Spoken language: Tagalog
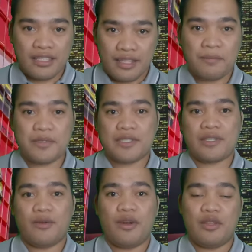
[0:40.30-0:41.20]

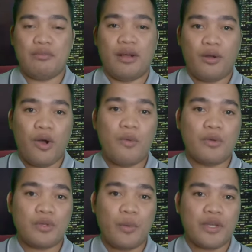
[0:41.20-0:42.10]
tips kung ano yung mga
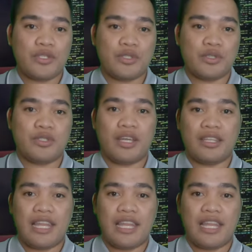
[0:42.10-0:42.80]
common question na